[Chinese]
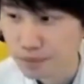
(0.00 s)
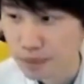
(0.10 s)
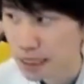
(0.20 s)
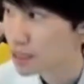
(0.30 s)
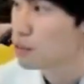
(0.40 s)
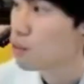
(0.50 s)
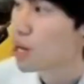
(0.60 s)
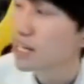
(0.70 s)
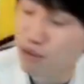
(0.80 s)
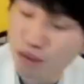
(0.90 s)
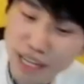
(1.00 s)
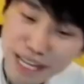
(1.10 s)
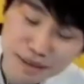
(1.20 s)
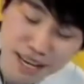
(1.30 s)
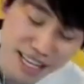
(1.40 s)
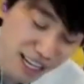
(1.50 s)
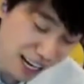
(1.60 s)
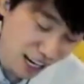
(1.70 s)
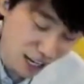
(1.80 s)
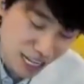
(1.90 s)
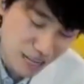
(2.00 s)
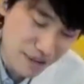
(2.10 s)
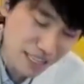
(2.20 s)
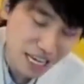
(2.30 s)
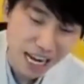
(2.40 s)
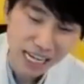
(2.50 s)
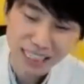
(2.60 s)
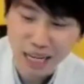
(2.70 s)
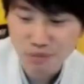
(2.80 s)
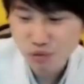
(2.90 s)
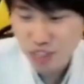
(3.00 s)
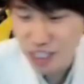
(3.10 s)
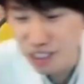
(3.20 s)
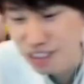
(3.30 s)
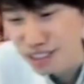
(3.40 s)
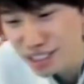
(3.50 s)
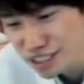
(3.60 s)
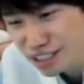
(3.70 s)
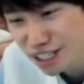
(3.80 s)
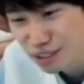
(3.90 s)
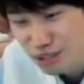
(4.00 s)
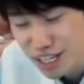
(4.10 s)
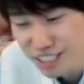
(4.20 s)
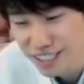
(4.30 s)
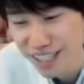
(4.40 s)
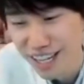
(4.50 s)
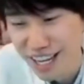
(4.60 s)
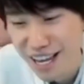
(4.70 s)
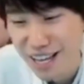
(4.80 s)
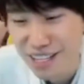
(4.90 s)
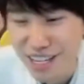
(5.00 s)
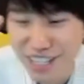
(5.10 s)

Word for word: 哎，真的，我刚才也说了，LBA 那个还好，LBA 哎打不过那个很正常，有些人，这